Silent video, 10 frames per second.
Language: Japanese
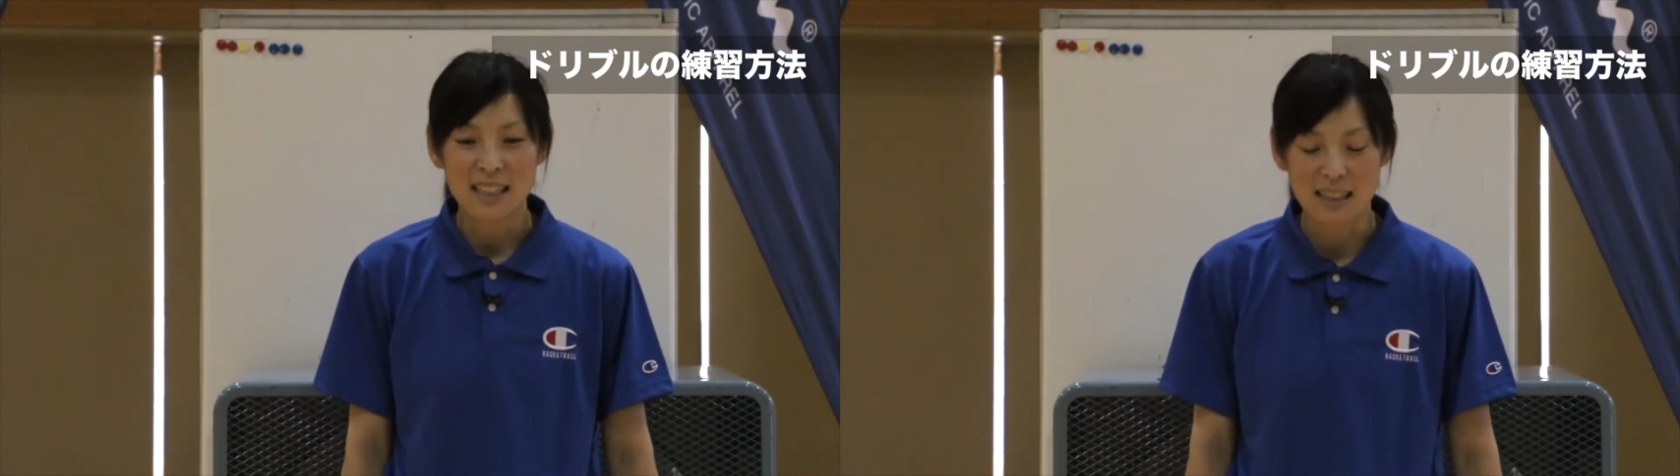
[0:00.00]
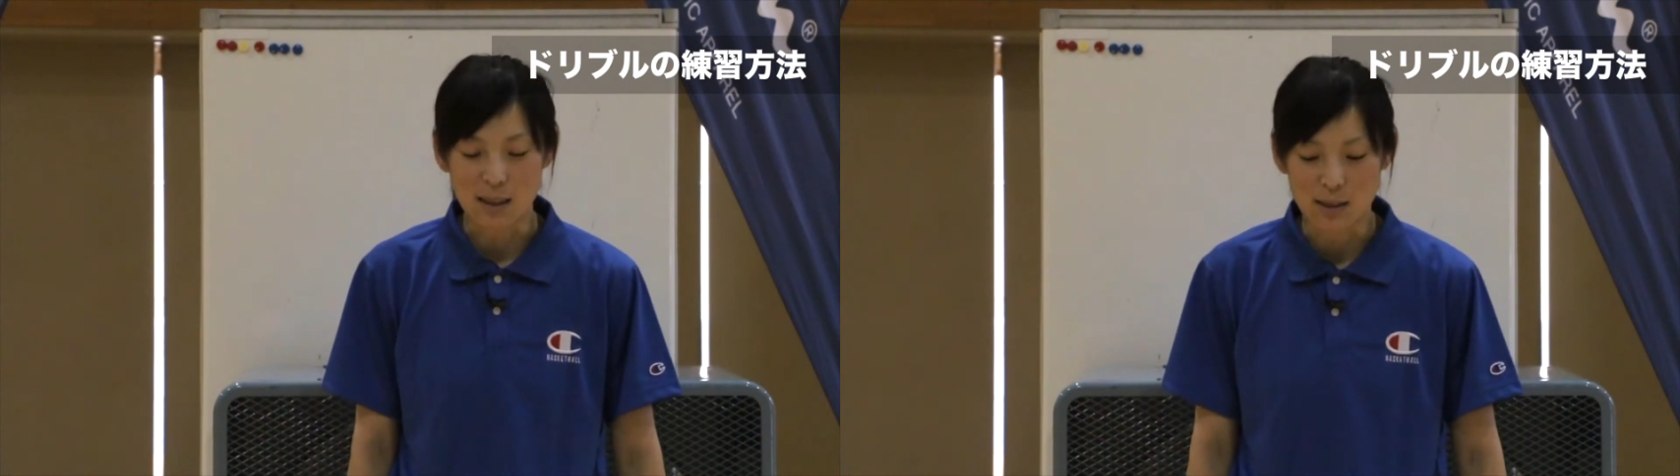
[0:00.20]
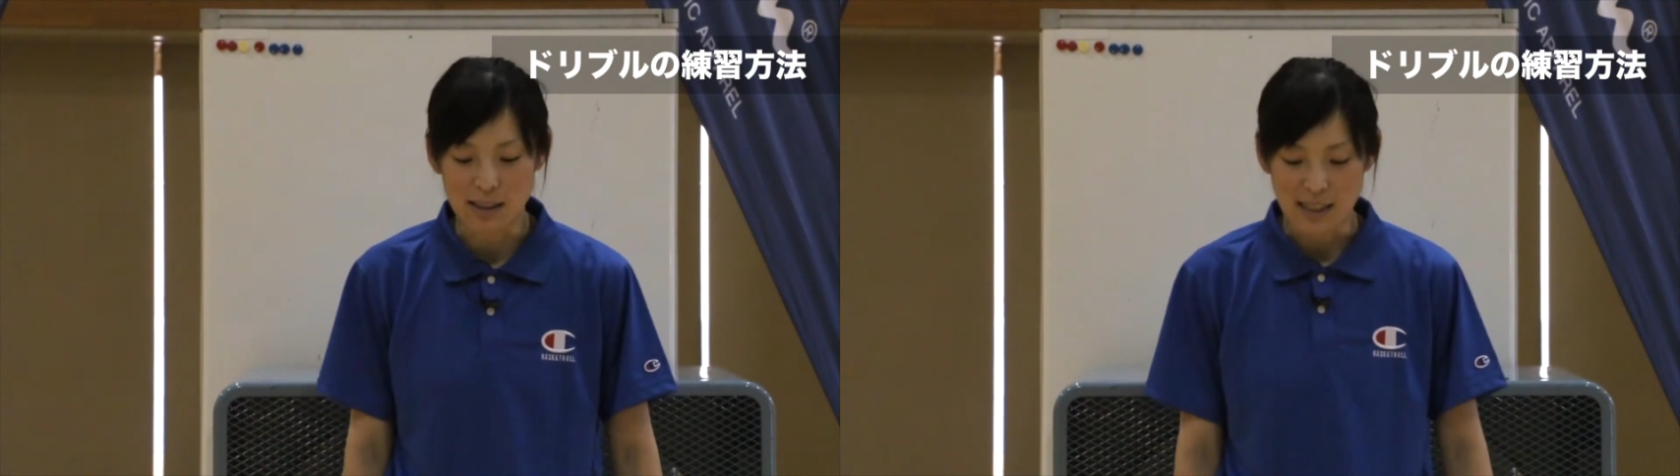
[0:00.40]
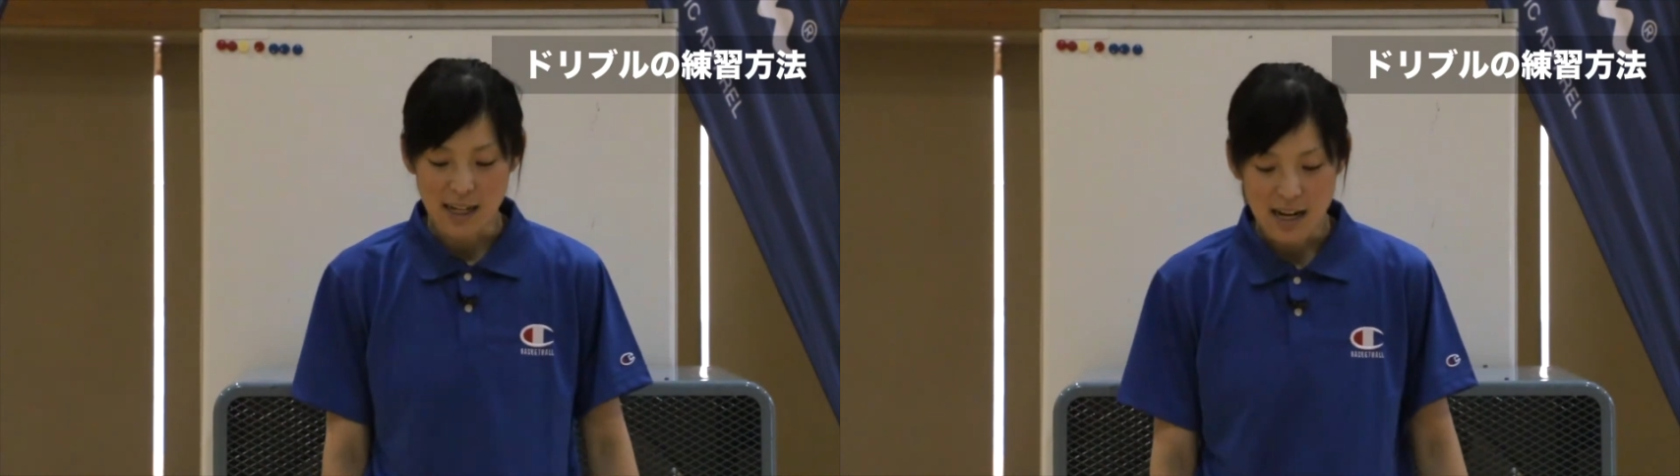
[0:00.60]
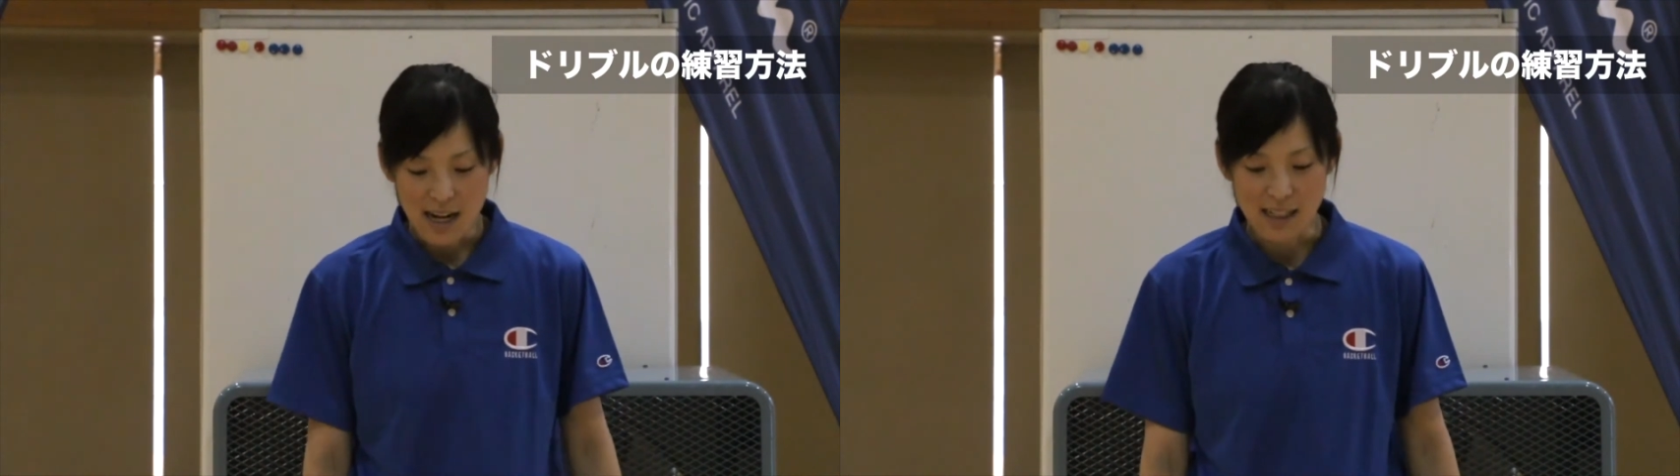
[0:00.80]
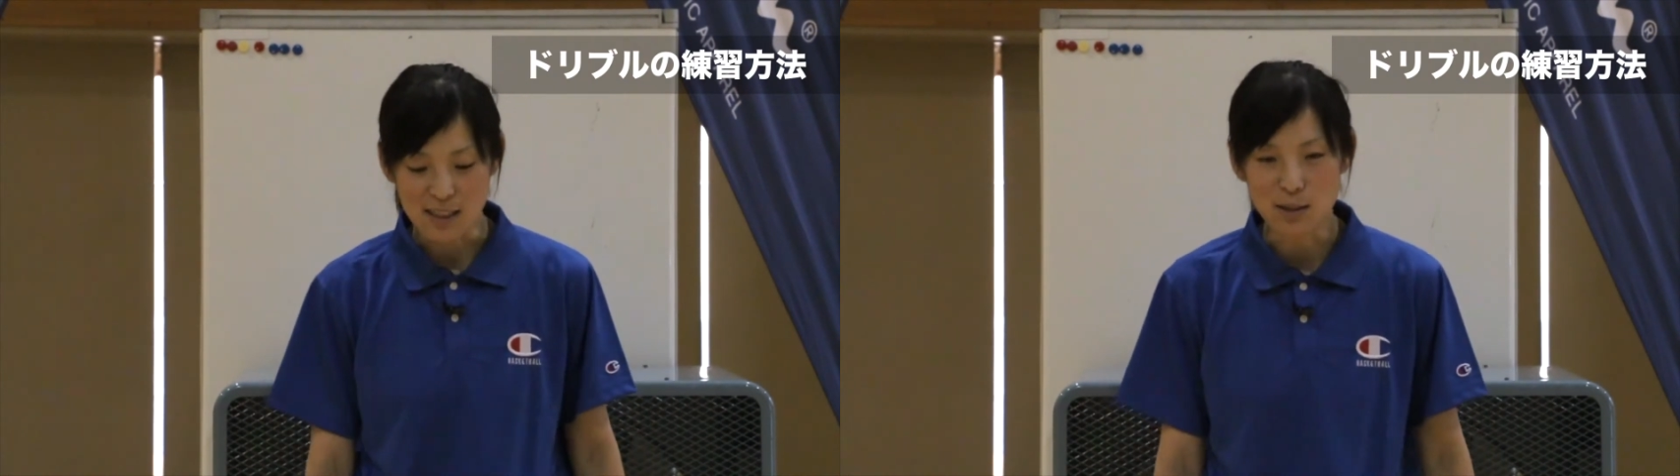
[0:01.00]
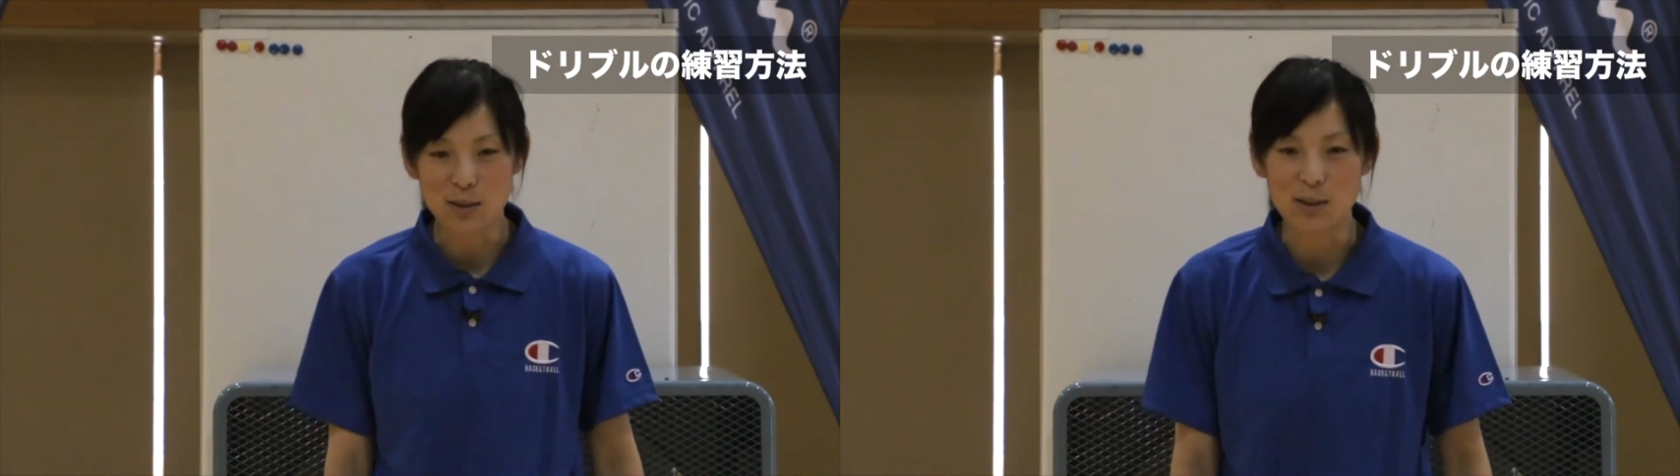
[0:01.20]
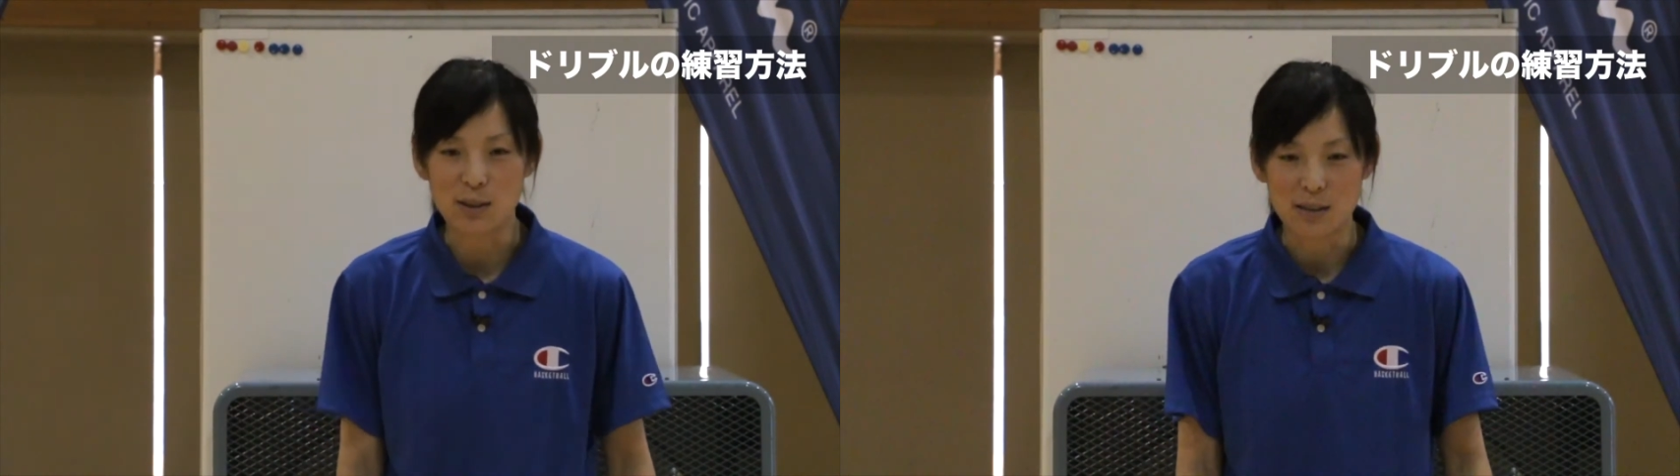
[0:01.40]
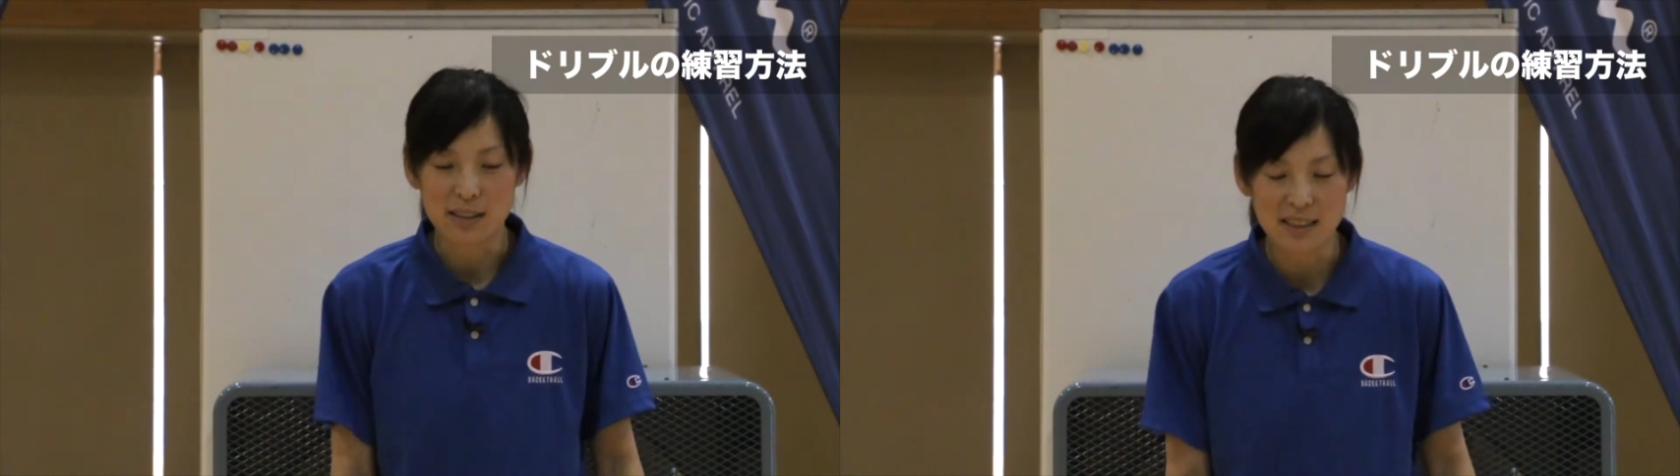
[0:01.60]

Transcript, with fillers: えっと、足を